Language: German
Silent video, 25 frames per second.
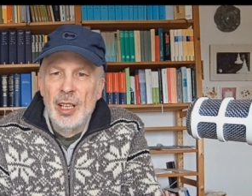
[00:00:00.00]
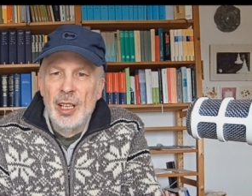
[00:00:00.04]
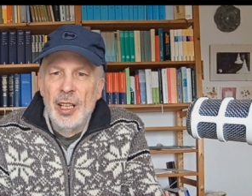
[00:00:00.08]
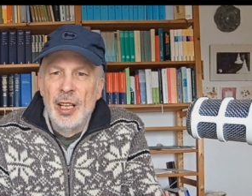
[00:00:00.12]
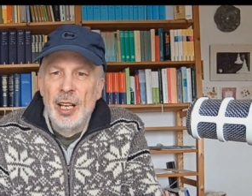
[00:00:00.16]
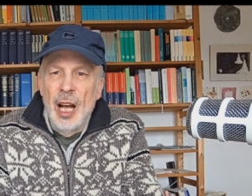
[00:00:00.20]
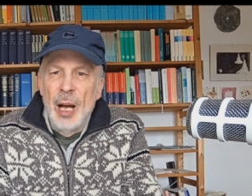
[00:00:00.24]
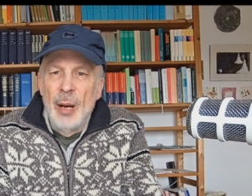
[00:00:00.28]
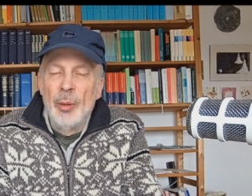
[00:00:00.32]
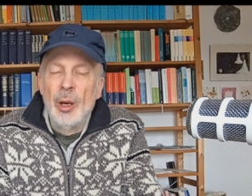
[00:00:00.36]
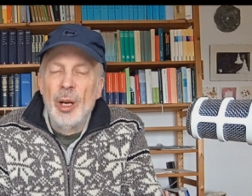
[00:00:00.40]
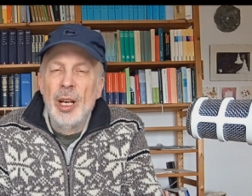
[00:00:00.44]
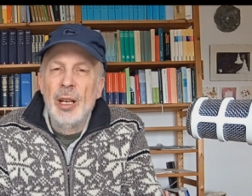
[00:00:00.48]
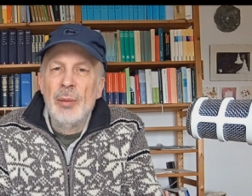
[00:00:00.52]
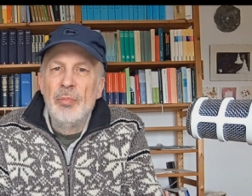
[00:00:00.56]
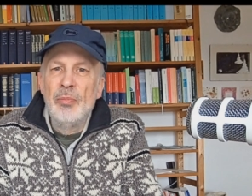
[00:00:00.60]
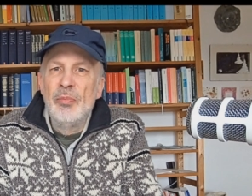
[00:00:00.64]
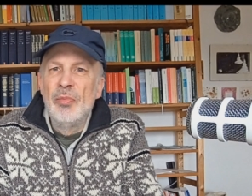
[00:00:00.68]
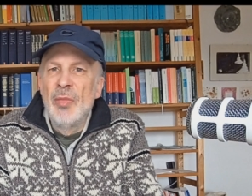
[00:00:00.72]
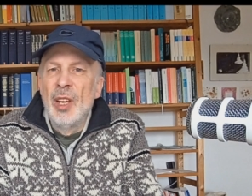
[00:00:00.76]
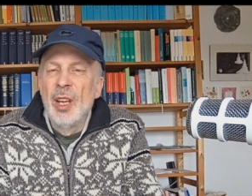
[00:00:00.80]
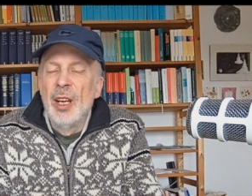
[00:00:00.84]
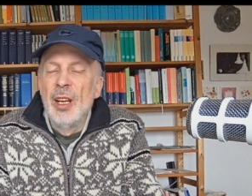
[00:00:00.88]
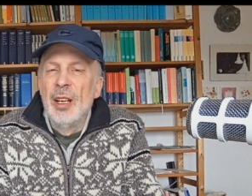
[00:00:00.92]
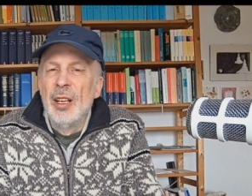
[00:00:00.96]
Aber
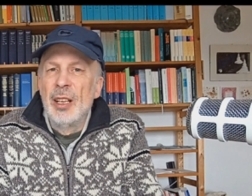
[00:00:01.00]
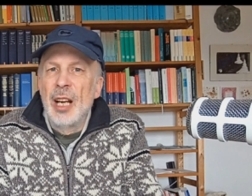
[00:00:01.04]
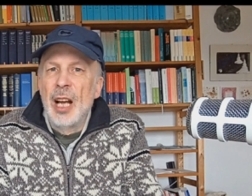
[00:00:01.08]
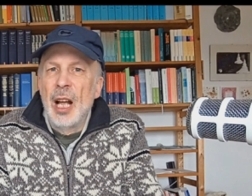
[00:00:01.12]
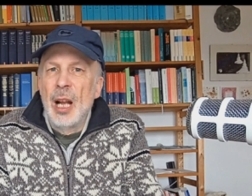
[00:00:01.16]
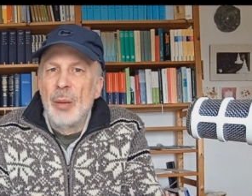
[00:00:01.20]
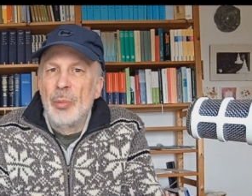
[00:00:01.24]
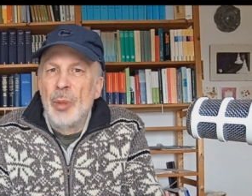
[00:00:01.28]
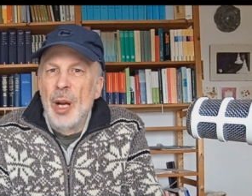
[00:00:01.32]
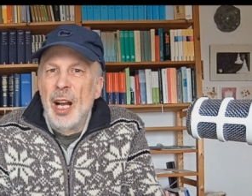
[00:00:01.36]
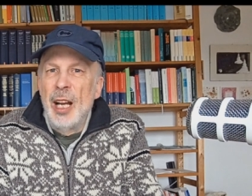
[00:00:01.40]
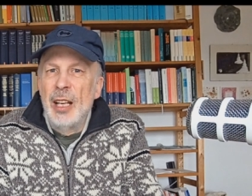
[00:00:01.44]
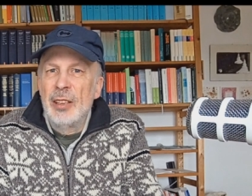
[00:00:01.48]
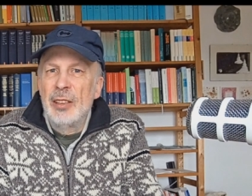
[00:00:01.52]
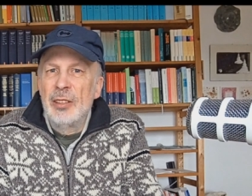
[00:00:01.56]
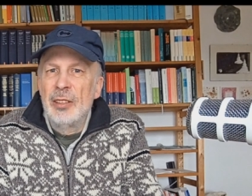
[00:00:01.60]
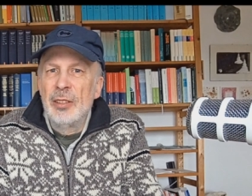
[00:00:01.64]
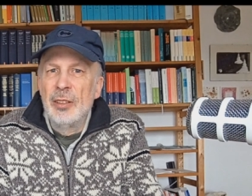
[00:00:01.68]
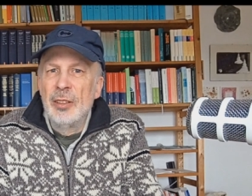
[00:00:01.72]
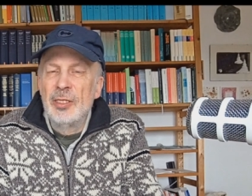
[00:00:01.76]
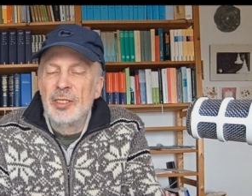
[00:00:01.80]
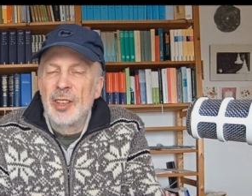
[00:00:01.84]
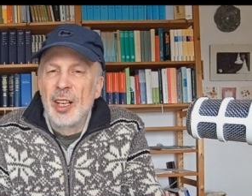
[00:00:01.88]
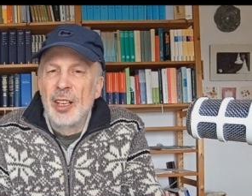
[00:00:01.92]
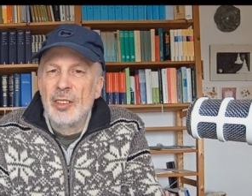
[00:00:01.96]
Karl Barth
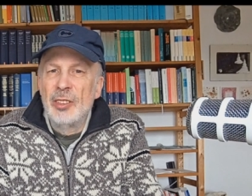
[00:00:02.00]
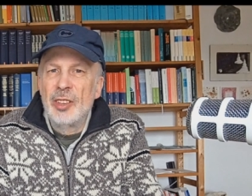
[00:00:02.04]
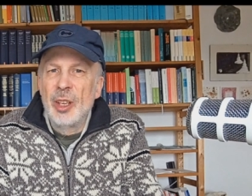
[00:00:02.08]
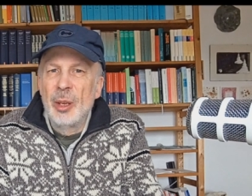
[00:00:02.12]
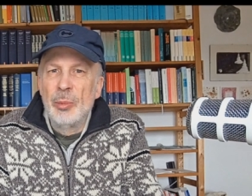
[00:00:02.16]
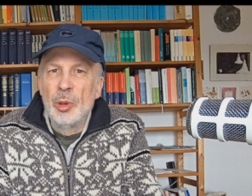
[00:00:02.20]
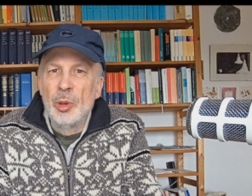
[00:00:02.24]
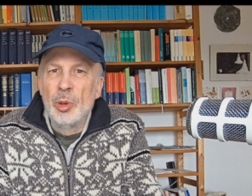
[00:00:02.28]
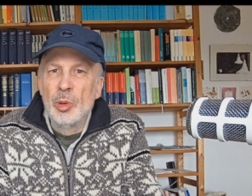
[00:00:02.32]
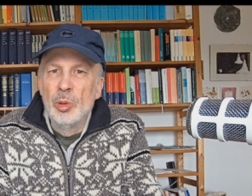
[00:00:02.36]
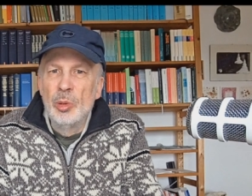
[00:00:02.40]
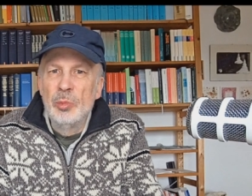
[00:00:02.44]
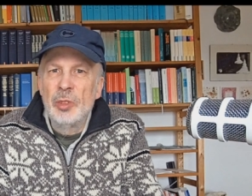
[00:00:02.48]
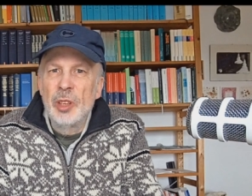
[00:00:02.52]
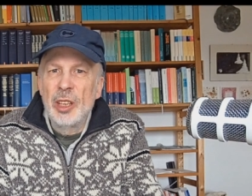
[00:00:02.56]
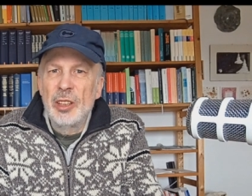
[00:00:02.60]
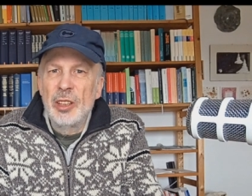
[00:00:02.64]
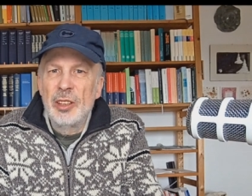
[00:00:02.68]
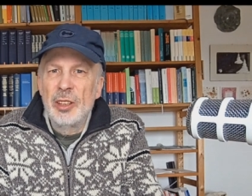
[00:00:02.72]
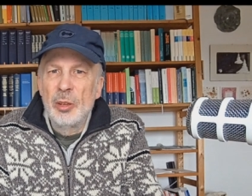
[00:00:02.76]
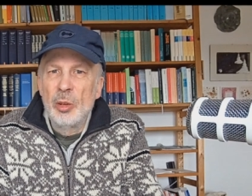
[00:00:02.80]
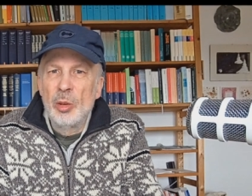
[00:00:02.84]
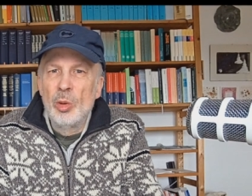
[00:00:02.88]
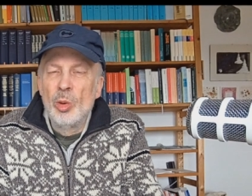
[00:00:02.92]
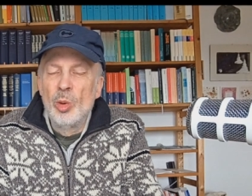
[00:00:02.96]
ist ein sehr berühmter
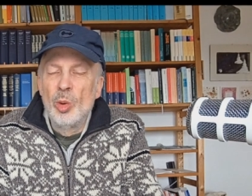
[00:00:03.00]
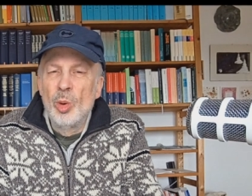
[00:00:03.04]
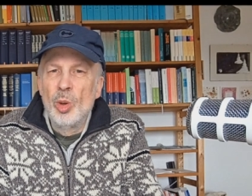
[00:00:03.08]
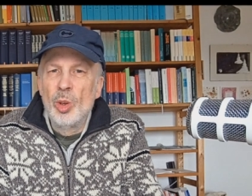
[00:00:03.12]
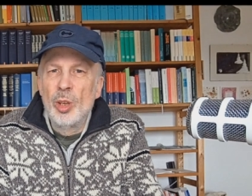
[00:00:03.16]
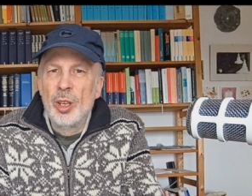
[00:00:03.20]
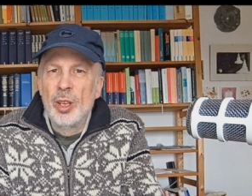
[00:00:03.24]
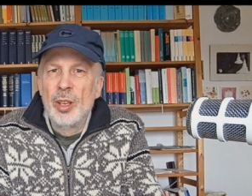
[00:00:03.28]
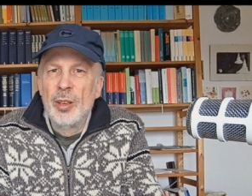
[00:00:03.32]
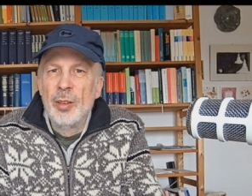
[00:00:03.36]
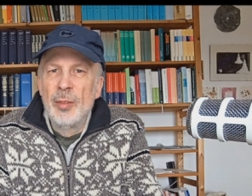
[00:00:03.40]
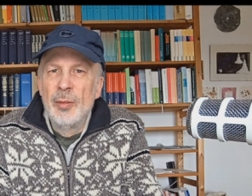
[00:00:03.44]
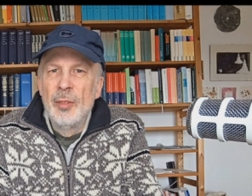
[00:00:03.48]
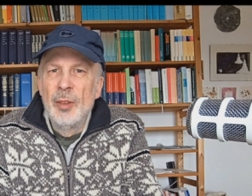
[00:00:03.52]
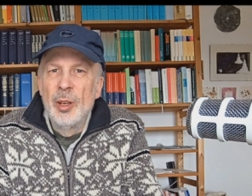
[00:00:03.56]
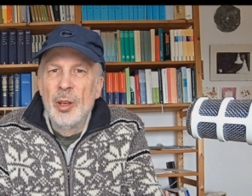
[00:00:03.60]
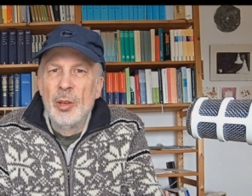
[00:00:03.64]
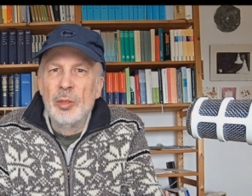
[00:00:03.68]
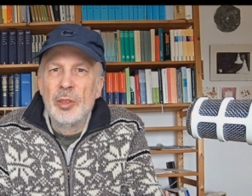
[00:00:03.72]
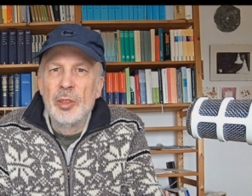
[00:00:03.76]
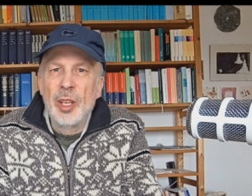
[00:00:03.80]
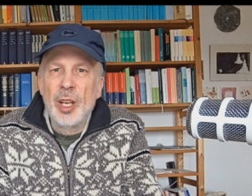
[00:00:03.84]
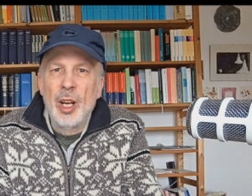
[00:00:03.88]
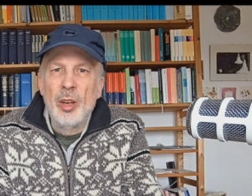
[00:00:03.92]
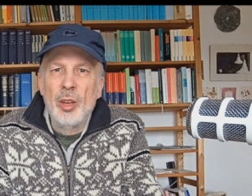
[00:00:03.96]
Theologe
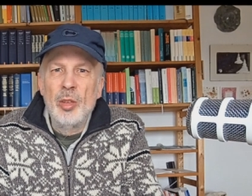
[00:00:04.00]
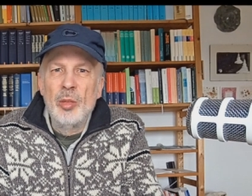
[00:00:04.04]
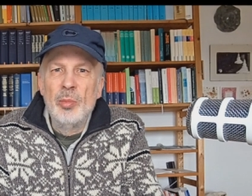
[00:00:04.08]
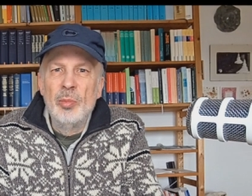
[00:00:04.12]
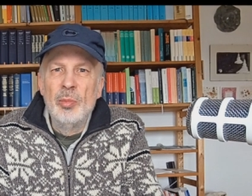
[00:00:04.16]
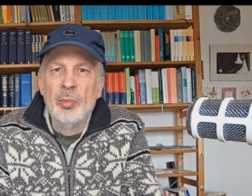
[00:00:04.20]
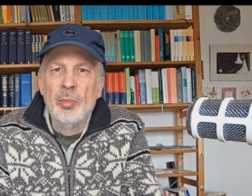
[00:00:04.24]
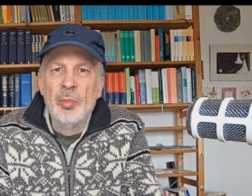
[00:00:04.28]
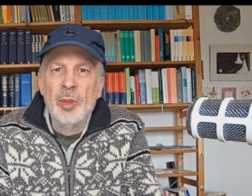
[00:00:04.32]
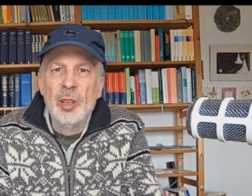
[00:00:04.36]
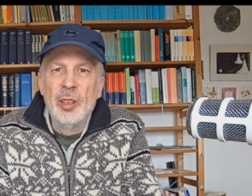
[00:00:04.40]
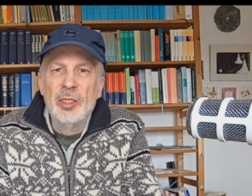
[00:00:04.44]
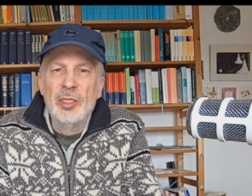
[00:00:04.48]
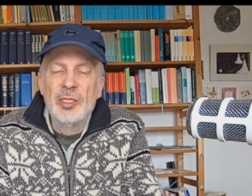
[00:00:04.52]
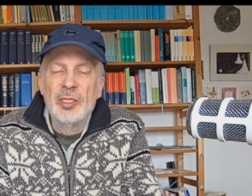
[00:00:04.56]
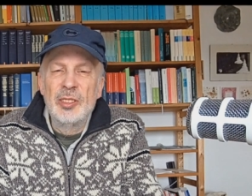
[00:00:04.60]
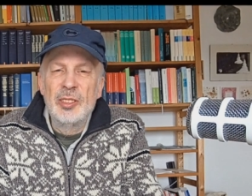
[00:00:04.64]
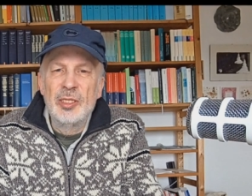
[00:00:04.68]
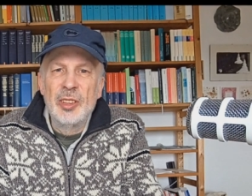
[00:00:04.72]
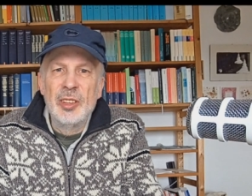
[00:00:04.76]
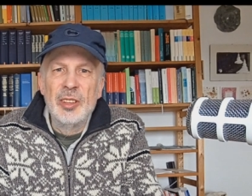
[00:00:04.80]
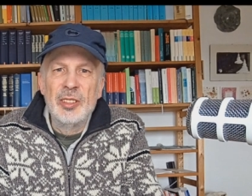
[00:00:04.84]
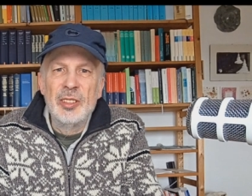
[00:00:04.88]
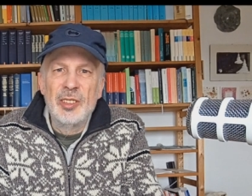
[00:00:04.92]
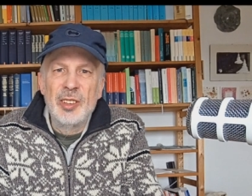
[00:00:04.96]
und darum ist,
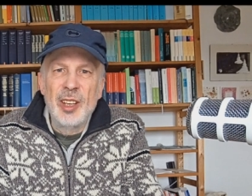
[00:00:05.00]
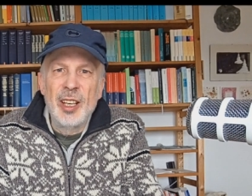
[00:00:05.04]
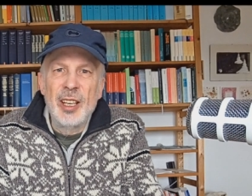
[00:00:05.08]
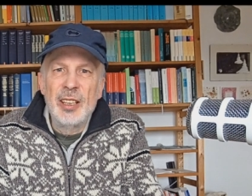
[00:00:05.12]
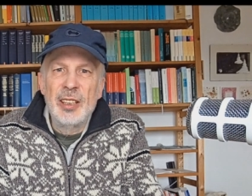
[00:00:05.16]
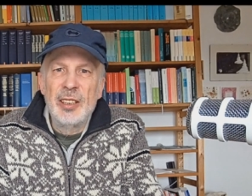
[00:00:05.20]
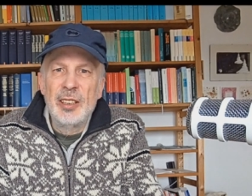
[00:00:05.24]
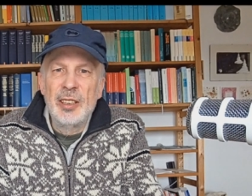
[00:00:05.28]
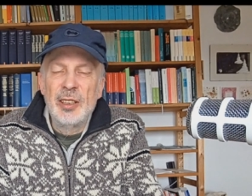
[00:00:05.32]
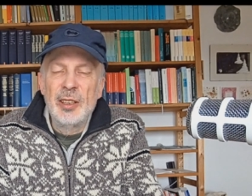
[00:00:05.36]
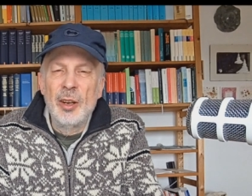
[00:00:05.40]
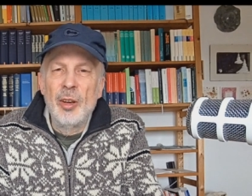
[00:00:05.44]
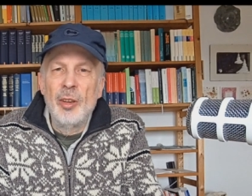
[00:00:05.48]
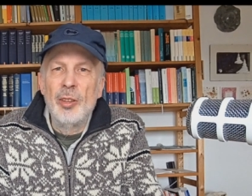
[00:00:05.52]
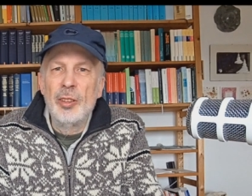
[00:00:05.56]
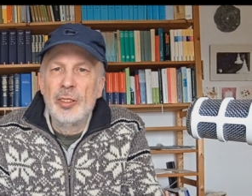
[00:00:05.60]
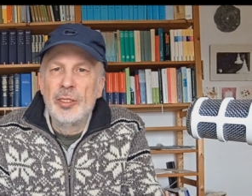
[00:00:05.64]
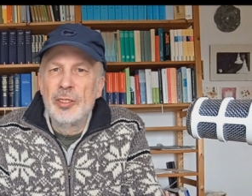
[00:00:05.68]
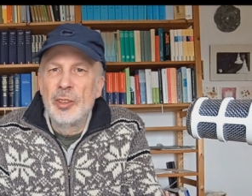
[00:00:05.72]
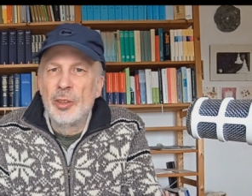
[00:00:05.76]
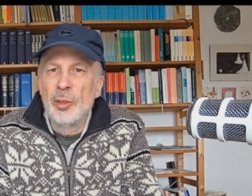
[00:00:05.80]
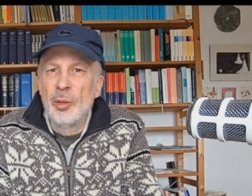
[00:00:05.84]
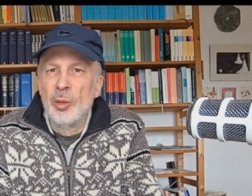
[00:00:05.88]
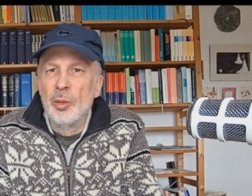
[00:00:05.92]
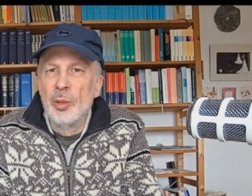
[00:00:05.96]
sind seine
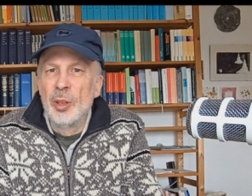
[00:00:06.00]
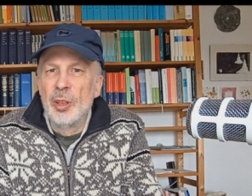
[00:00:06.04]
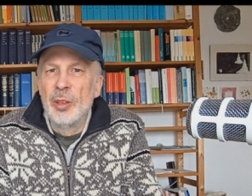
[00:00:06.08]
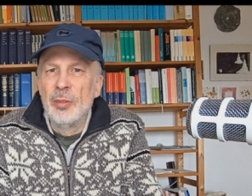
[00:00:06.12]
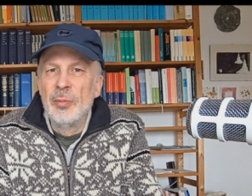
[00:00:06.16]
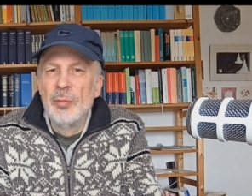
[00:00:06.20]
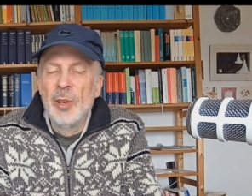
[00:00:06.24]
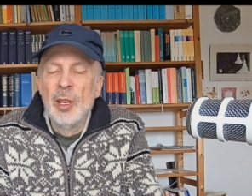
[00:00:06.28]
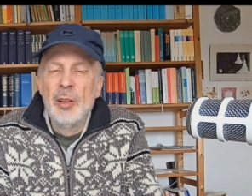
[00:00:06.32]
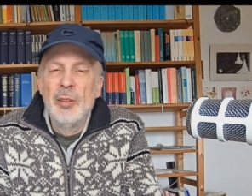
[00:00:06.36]
Äußerungen,